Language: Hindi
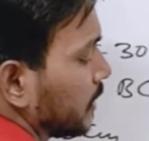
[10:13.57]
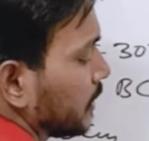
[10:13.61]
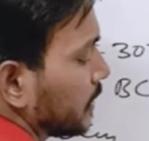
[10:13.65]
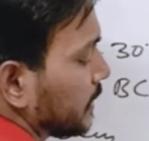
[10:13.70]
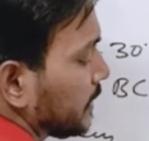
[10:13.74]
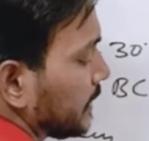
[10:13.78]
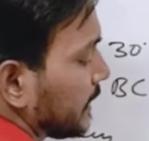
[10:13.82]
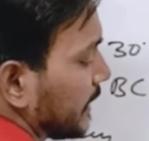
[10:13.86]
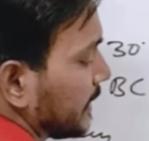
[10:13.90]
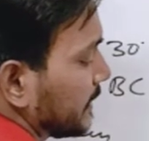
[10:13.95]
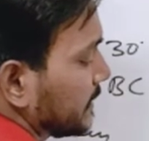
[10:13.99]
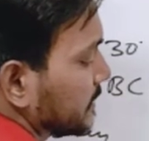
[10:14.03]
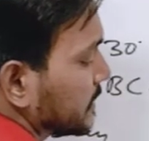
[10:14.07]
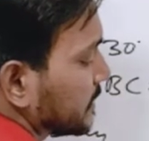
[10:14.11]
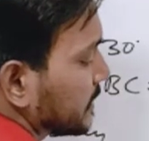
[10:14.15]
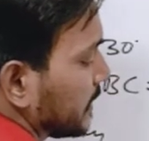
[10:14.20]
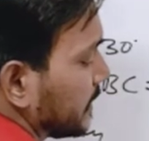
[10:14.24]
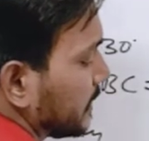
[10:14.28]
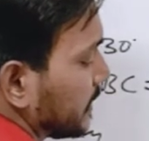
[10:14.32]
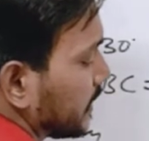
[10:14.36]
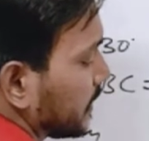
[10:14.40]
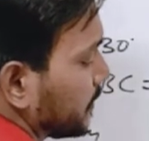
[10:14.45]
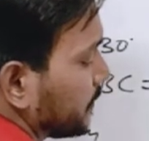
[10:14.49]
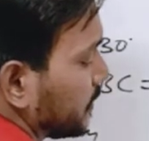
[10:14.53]
टेन
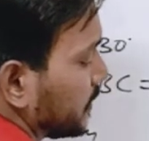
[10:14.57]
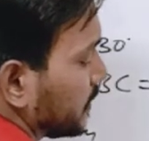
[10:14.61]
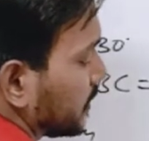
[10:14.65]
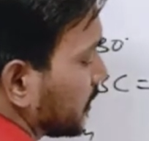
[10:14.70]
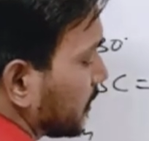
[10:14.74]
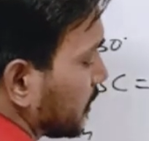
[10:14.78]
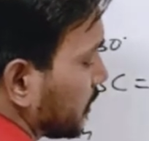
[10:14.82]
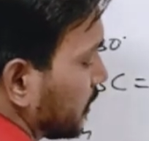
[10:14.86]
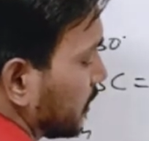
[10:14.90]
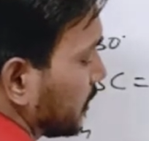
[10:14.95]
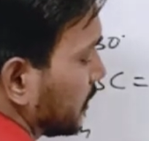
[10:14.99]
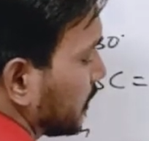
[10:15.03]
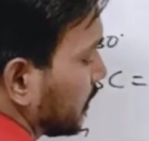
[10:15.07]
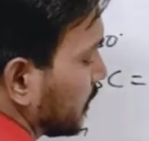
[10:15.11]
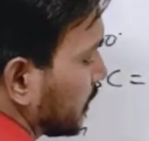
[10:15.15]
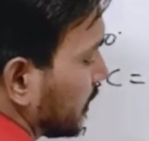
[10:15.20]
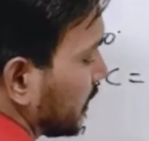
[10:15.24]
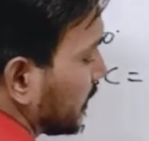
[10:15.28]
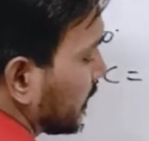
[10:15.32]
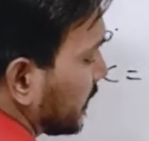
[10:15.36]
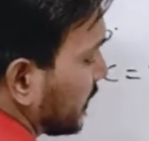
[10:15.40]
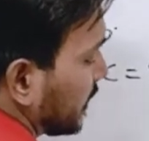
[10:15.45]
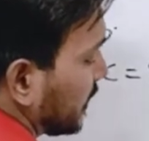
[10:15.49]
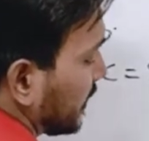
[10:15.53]
सेंटीमीटर यानी
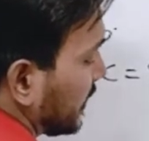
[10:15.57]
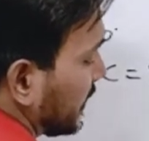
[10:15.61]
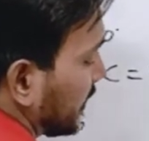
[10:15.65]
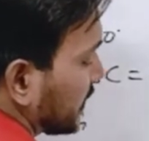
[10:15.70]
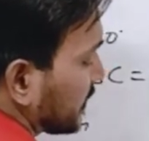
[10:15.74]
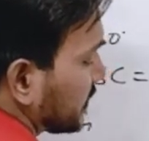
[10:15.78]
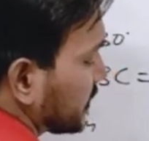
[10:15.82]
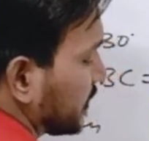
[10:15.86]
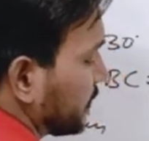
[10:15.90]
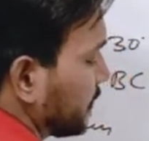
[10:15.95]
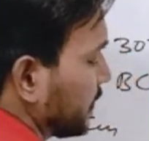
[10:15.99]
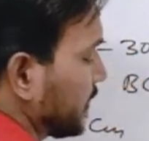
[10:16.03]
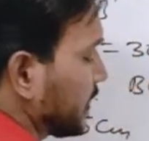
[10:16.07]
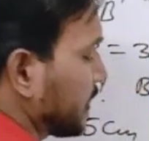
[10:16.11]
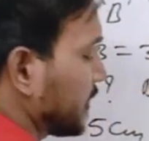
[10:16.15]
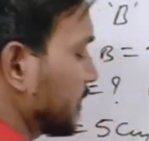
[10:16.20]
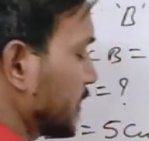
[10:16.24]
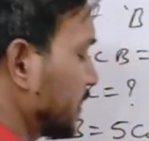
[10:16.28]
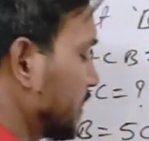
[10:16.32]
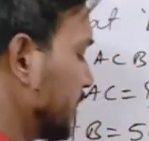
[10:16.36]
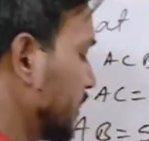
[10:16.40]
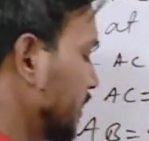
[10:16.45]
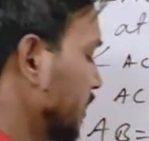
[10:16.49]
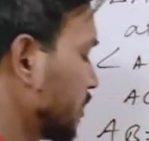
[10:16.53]
कि ए सी भी निकल
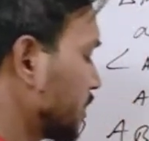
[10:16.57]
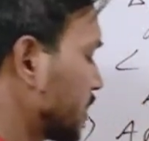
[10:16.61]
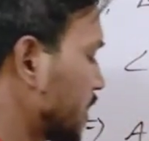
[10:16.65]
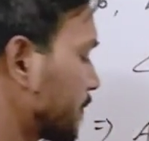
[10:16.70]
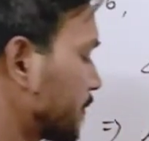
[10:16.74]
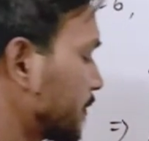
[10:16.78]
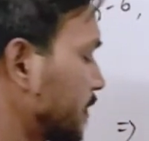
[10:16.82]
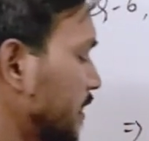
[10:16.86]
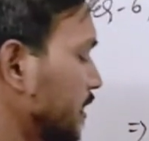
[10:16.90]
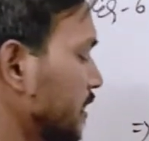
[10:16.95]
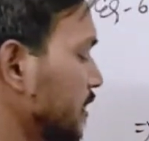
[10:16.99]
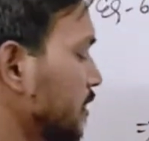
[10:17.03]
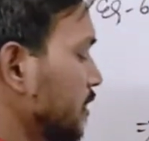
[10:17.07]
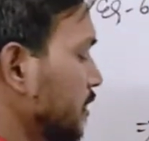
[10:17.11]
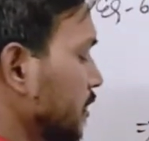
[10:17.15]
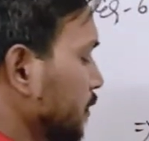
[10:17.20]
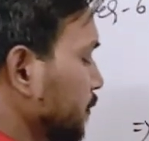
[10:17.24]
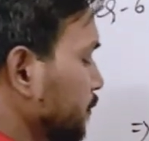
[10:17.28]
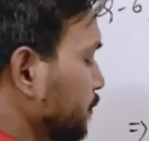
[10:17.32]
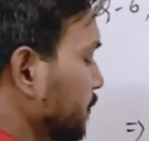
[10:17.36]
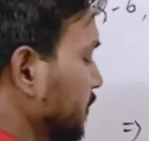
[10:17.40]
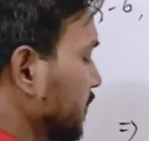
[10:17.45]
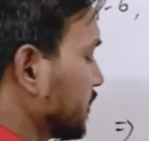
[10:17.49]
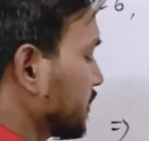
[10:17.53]
गया और आपका
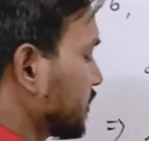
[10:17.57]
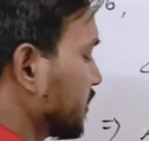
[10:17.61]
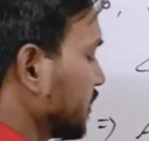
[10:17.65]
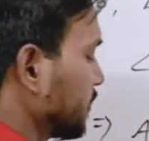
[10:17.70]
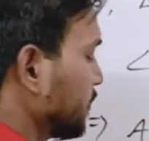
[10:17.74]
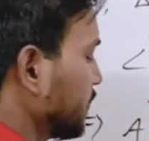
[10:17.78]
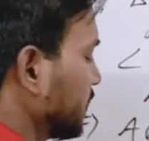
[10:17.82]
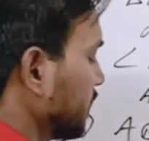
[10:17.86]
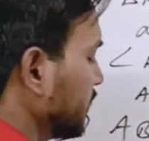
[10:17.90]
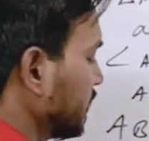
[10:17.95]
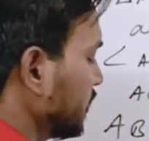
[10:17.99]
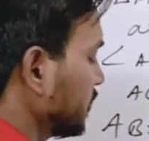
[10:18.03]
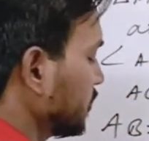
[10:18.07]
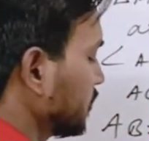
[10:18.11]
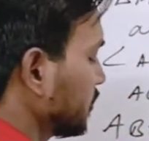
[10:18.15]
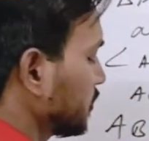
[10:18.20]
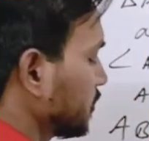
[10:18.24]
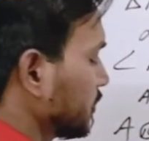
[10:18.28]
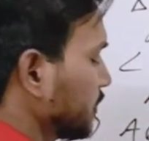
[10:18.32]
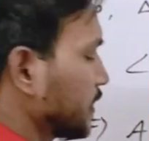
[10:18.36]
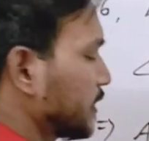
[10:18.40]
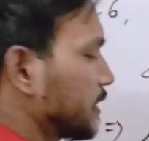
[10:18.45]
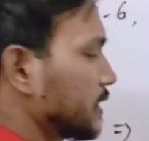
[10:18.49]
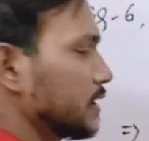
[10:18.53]
बी सी भी
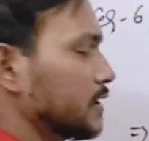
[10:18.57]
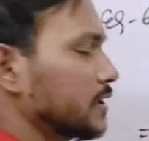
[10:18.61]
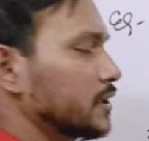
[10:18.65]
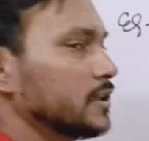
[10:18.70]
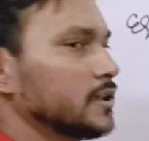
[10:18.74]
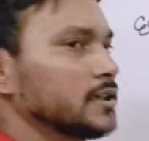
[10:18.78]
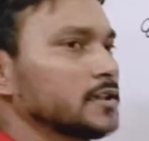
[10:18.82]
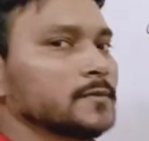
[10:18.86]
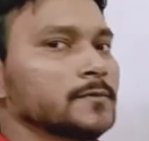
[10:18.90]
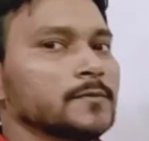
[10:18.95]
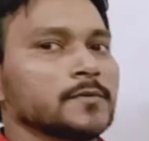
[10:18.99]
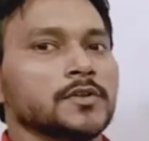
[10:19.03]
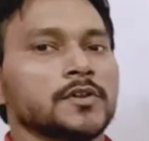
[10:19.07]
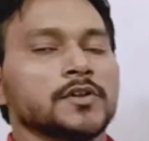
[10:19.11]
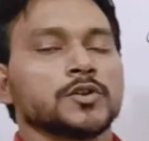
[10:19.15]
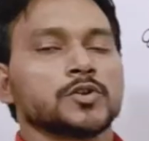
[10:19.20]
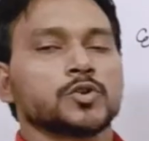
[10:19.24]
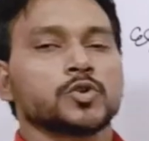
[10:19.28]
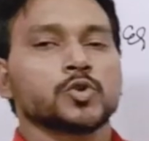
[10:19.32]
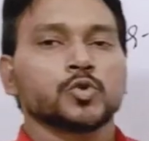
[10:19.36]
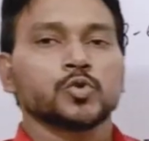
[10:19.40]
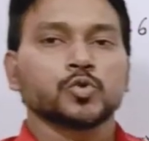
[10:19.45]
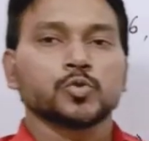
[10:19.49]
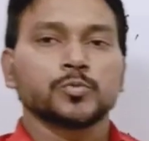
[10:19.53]
निकल गया तो
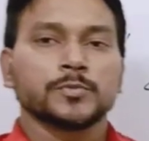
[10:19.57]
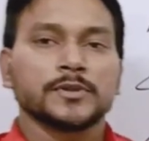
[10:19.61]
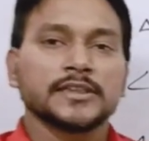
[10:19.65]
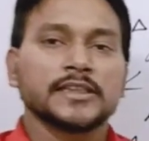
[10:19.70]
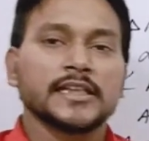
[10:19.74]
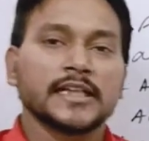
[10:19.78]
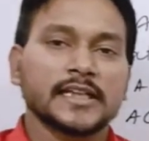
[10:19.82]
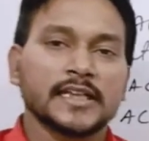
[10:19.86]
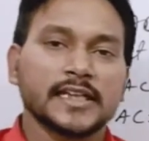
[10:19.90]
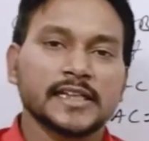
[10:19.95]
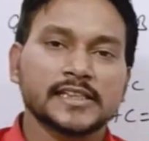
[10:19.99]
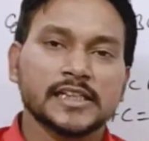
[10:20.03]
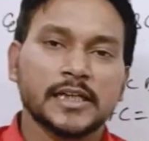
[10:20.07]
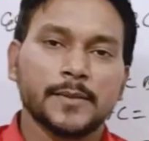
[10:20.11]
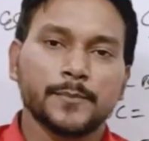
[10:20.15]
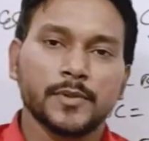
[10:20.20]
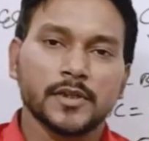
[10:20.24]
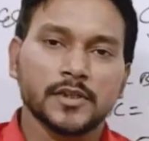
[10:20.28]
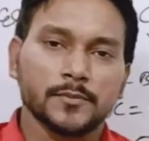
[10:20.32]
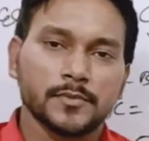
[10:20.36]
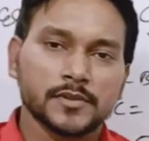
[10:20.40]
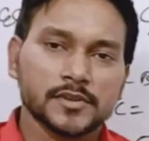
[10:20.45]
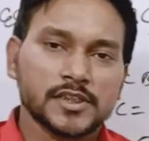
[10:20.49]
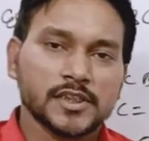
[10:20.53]
उम्मीद है कि एग्जाम्पल
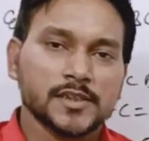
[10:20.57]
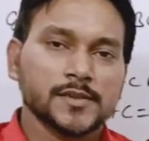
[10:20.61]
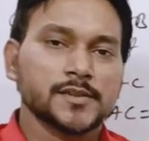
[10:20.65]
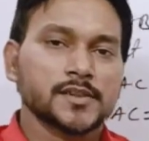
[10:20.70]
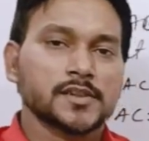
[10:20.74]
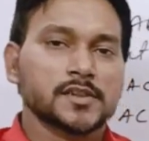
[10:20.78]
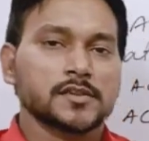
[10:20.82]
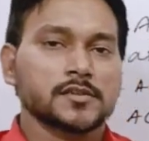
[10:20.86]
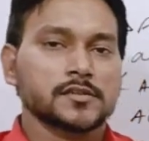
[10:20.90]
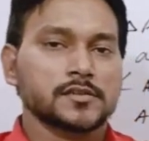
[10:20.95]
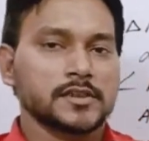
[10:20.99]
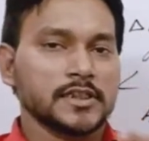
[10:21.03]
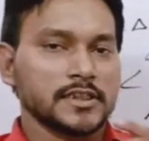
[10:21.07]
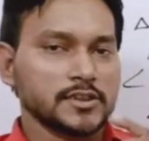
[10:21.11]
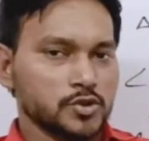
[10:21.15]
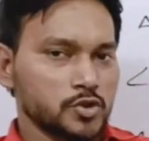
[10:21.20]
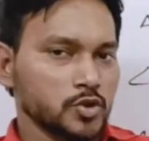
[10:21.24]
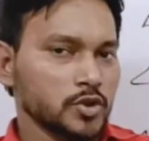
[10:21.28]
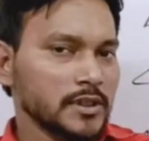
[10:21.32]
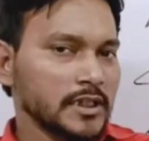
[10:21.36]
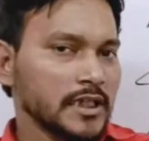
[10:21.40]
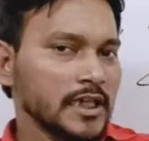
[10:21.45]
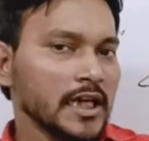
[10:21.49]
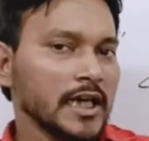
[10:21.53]
नंबर सिक्स सिक्स जो
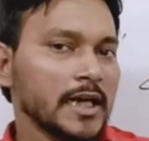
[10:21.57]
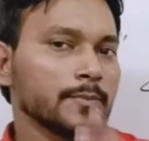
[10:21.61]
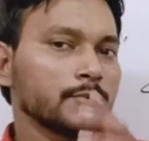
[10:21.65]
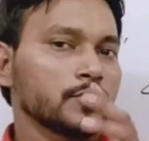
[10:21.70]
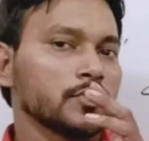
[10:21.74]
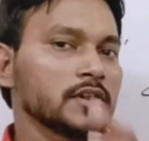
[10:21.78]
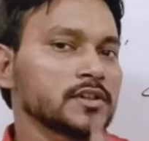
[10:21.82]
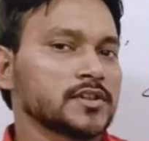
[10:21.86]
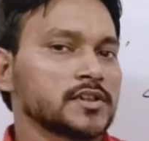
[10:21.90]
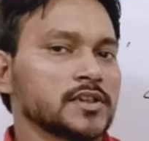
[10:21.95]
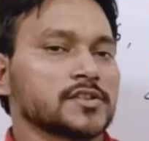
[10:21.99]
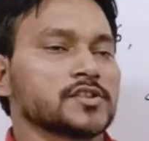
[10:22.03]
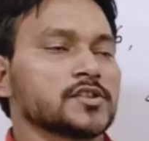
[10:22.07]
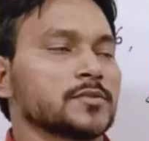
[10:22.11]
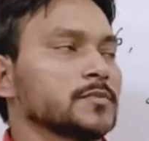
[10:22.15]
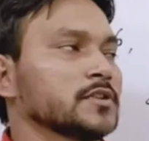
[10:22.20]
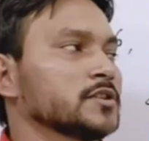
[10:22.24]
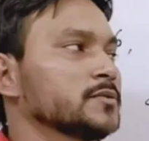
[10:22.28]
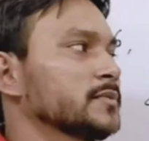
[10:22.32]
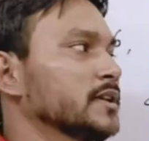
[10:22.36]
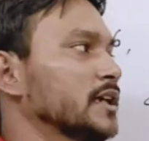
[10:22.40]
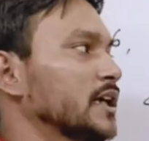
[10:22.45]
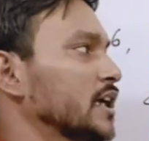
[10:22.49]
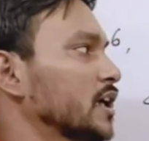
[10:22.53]
है आपको अच्छे समझ
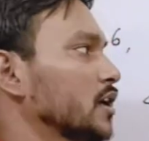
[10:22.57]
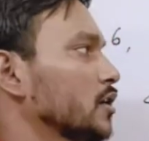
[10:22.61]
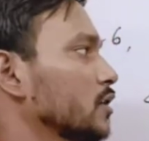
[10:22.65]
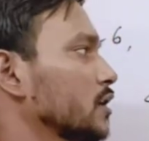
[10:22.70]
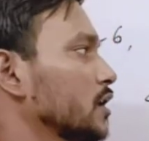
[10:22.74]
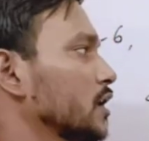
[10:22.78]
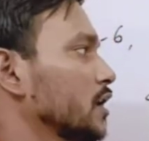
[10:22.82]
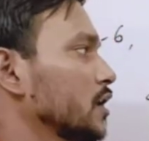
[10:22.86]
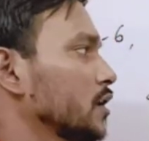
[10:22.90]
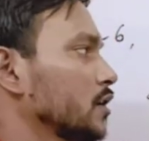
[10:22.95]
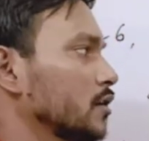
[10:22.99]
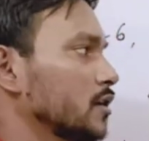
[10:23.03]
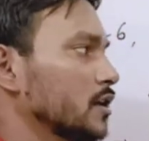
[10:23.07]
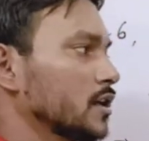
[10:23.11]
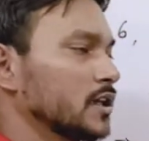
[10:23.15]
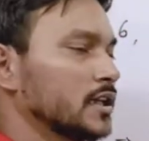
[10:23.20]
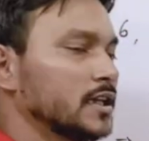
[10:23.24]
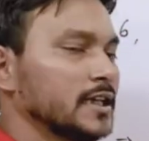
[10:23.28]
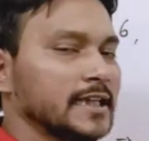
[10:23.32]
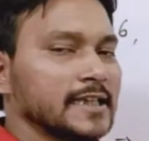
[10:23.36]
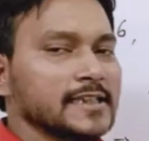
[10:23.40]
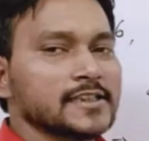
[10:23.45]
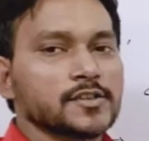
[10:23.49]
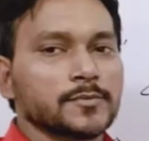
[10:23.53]
में आया होगा और अगर
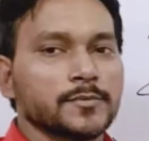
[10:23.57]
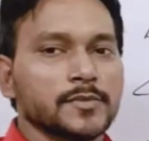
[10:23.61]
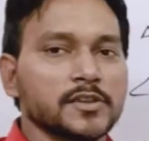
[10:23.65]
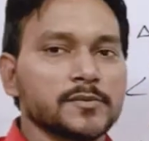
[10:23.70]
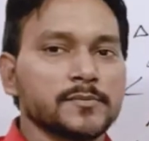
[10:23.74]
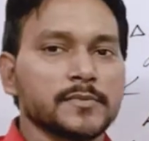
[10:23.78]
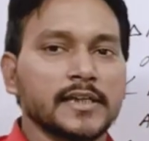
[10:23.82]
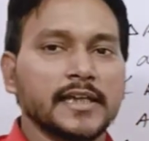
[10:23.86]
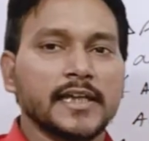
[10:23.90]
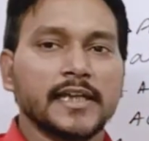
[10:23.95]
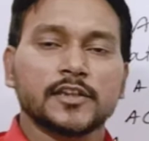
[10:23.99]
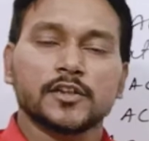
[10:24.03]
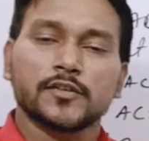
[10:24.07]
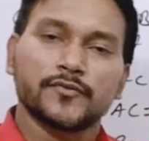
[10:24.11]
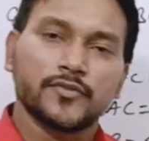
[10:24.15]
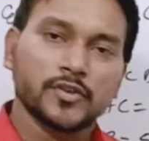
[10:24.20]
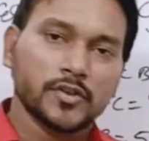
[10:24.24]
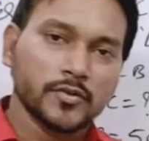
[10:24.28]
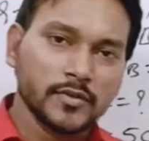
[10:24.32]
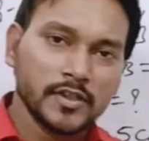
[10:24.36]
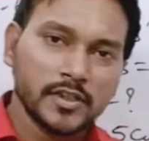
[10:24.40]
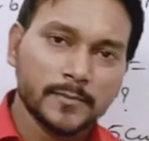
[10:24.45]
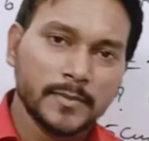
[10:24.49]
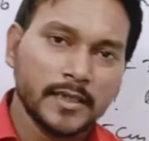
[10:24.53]
नहीं समझ में आया तो फिर
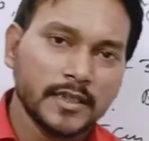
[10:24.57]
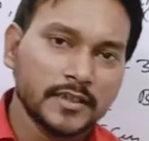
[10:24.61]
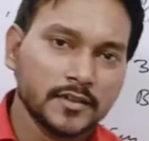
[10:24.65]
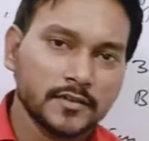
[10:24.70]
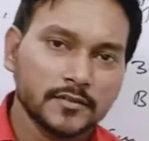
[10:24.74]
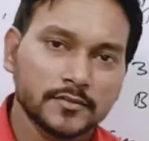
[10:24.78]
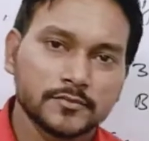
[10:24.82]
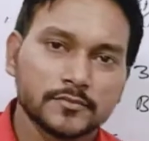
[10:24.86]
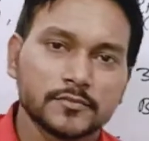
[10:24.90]
वही बात